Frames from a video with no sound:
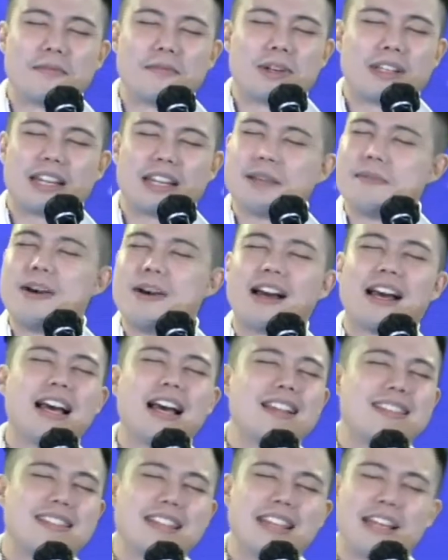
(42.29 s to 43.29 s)
Berterima
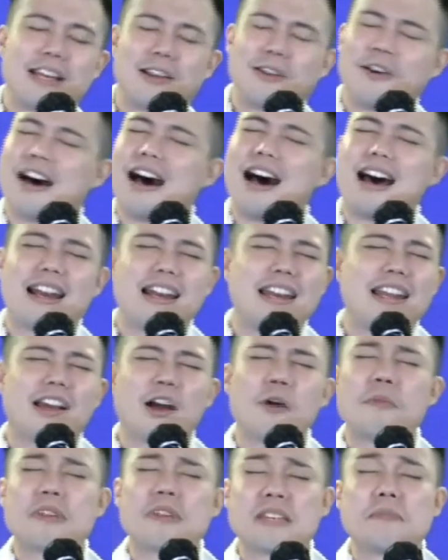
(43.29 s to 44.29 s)
kasih kalau hari ini
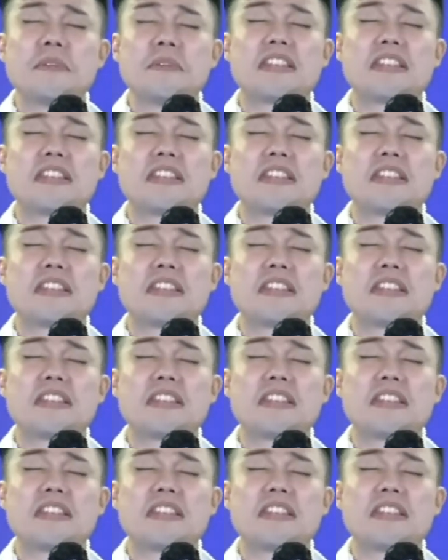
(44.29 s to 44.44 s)
kau masih